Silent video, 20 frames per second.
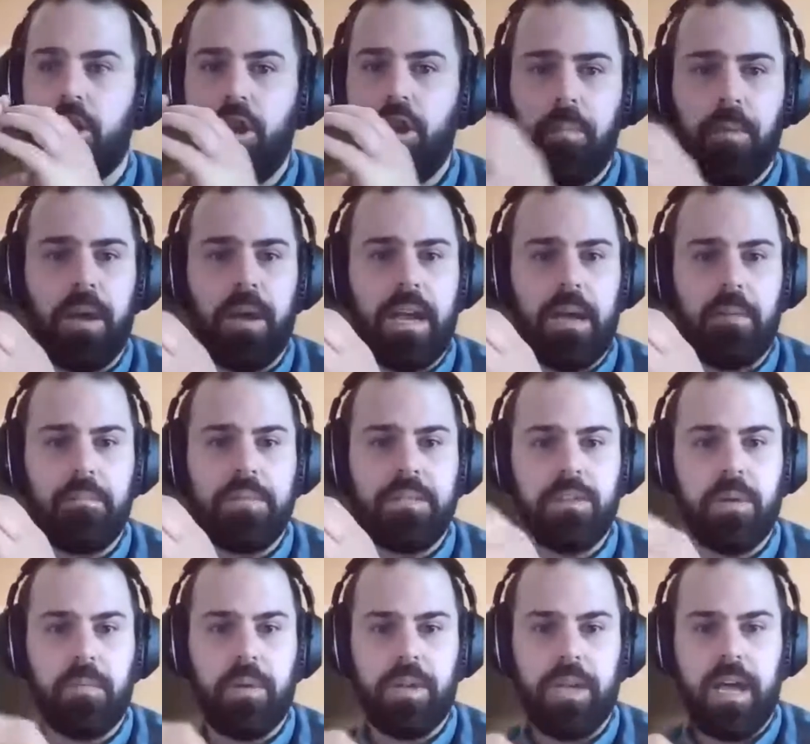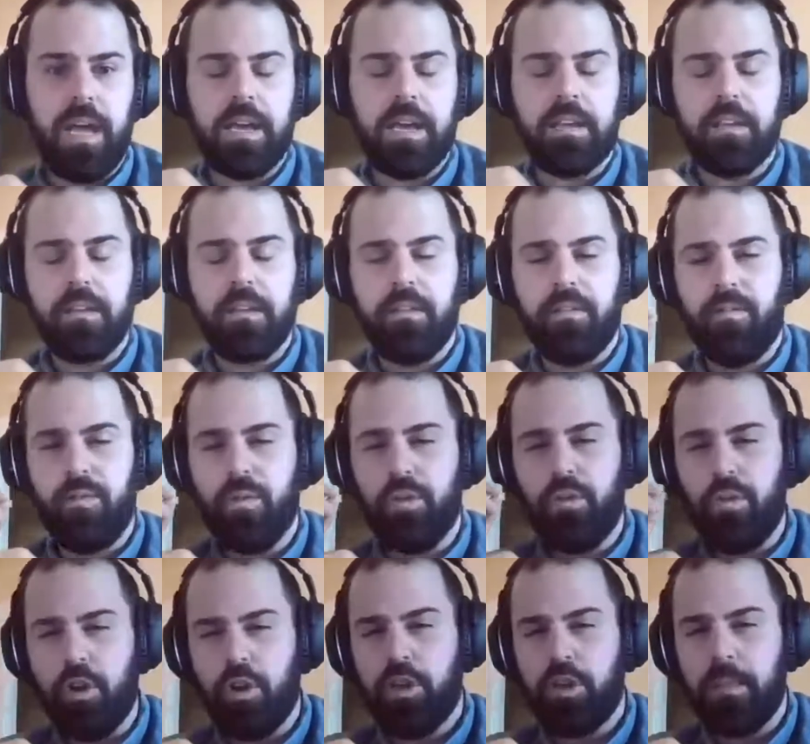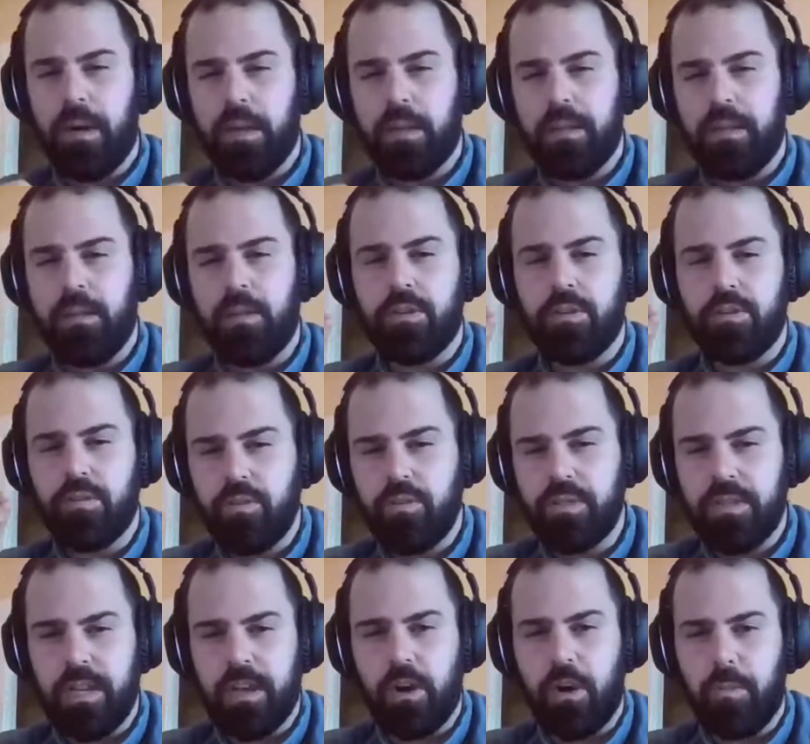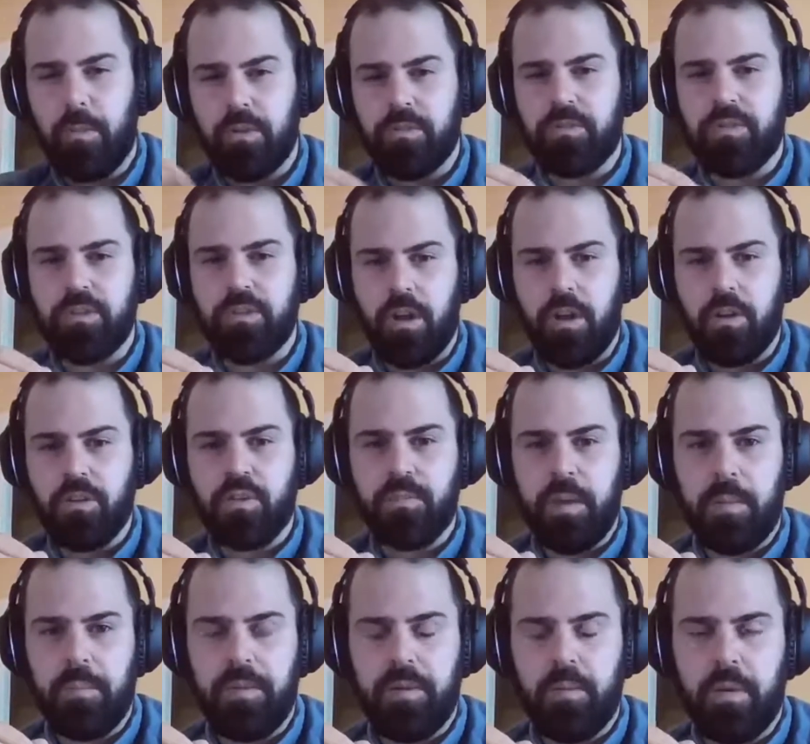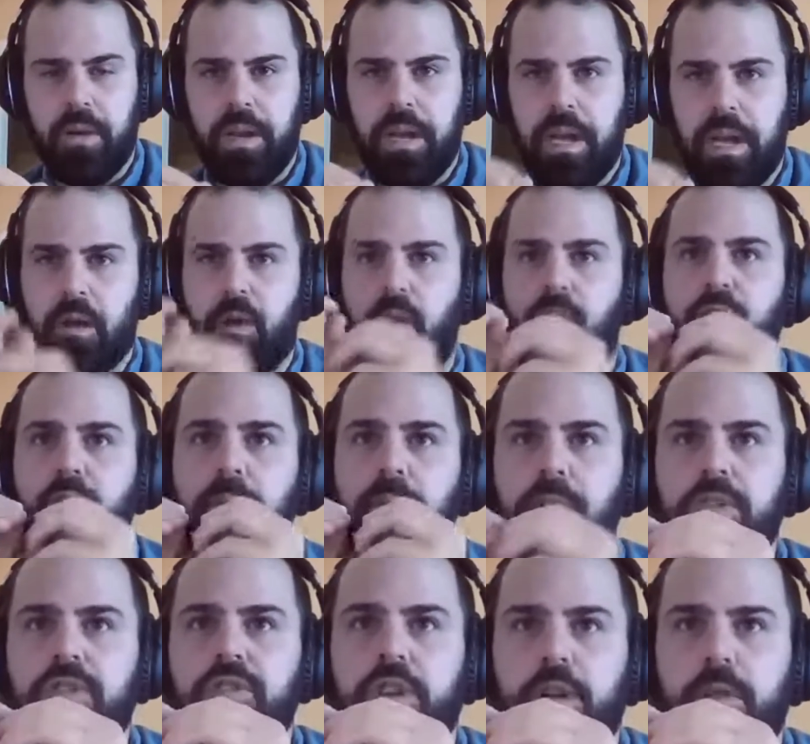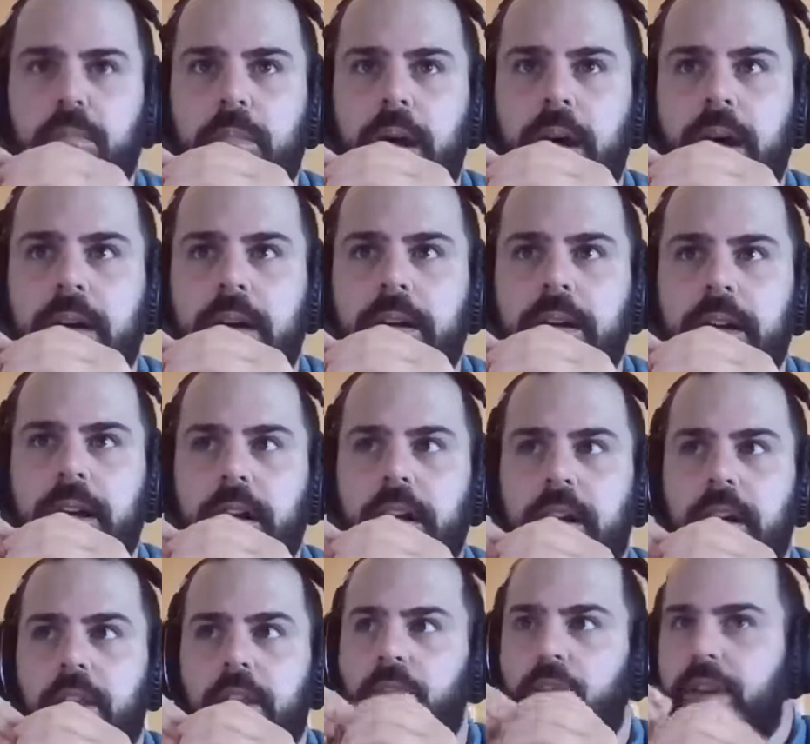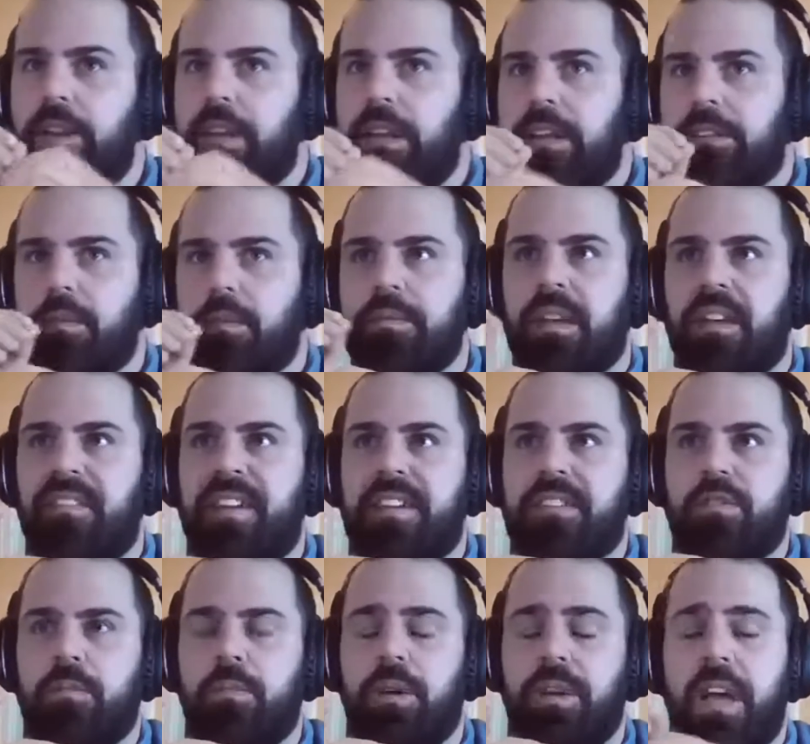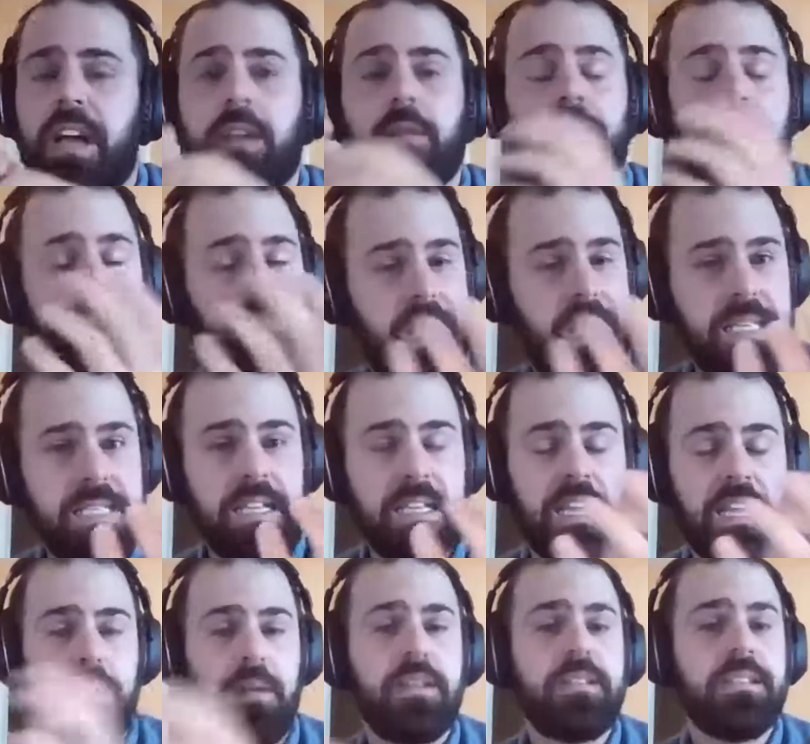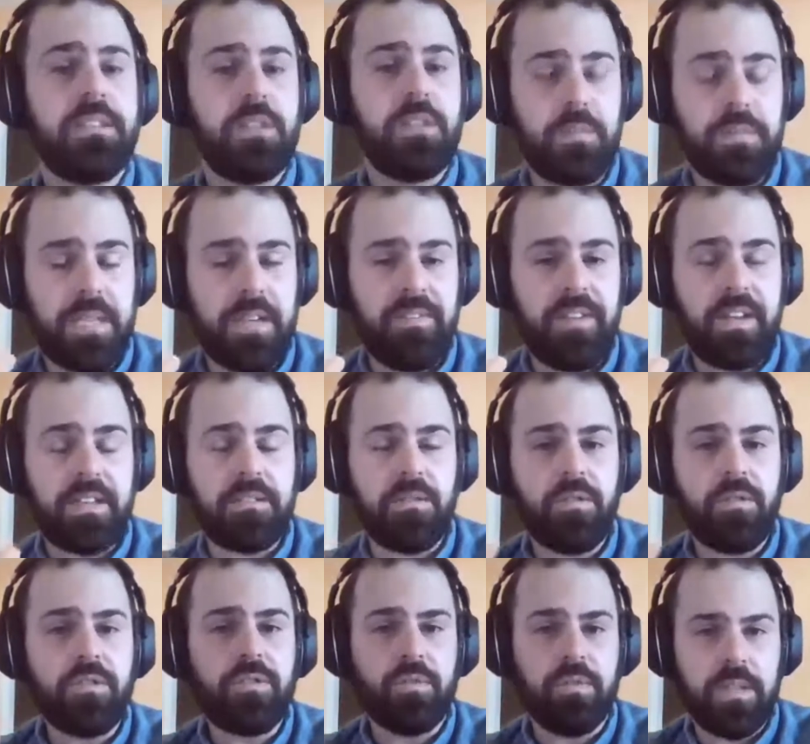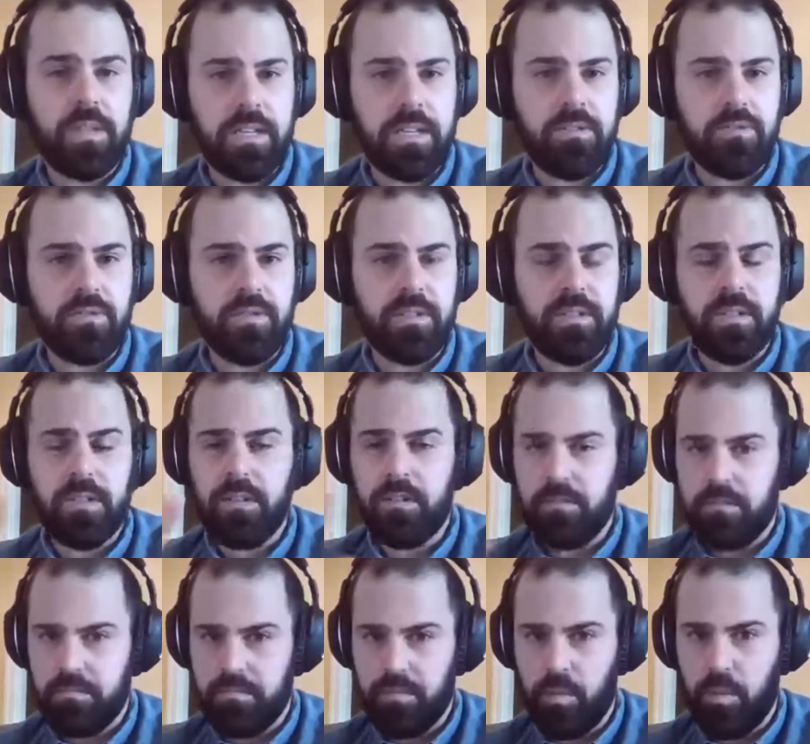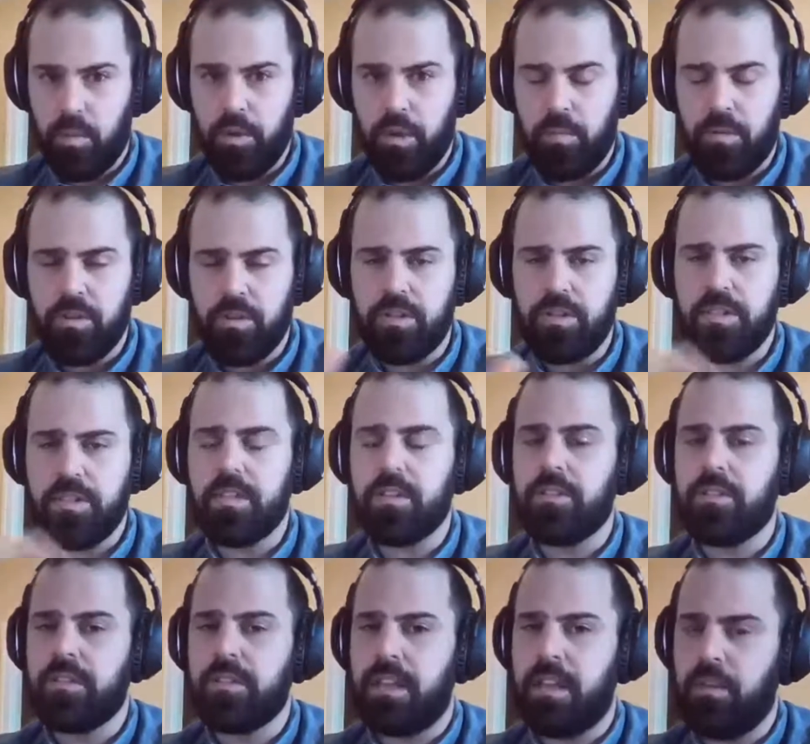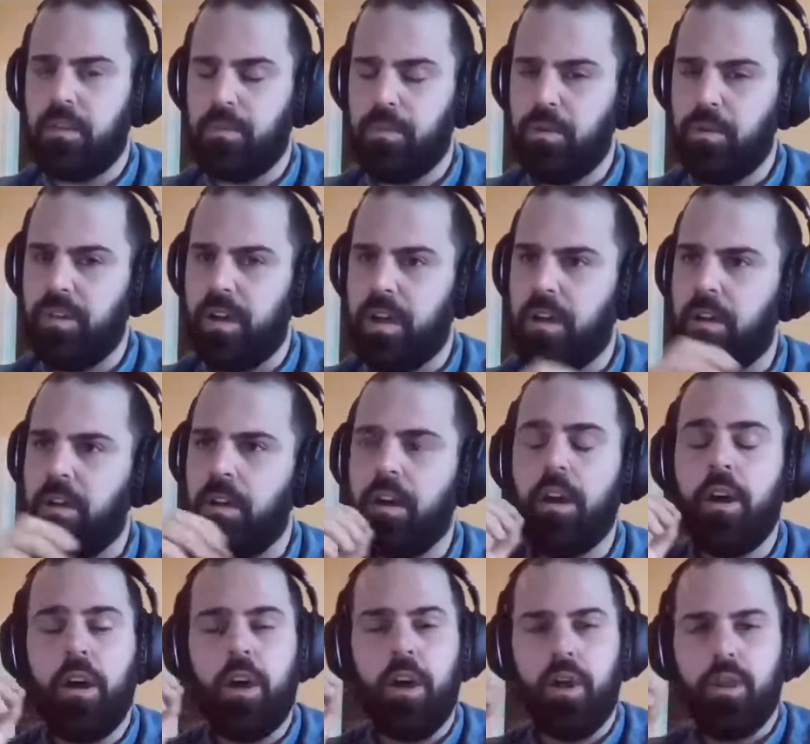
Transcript: le programme Mission Monarque veut documenter le succès reproducteur du papillon monarque. On ne veut pas seulement noter les observations de Monarque. Bien certainement, ces observations-là sont très utiles, loin de moi de dire que ça n'a pas une valeur.